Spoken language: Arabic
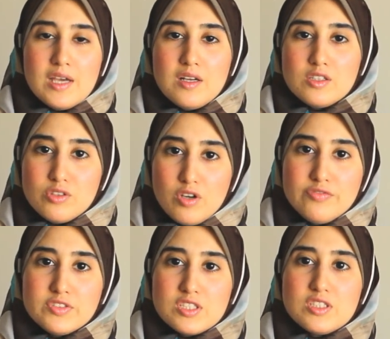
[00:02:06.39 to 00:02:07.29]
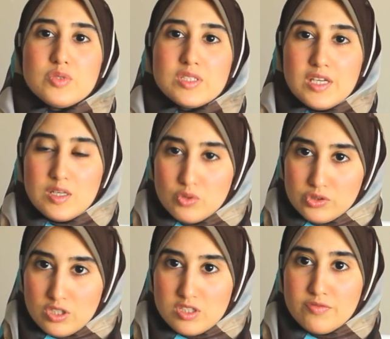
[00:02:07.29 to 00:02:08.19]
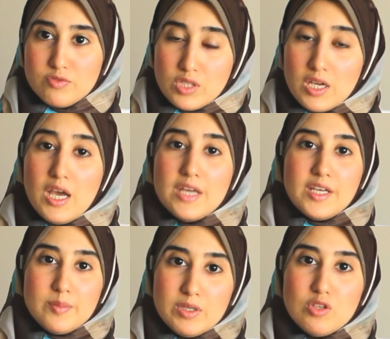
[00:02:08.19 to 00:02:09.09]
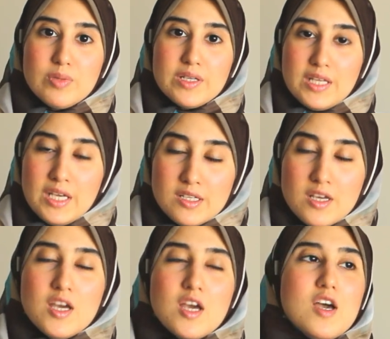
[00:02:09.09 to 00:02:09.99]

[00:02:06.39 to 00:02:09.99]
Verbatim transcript: الاطراف تستوي زي المنتصف وده هنعمله بان احنا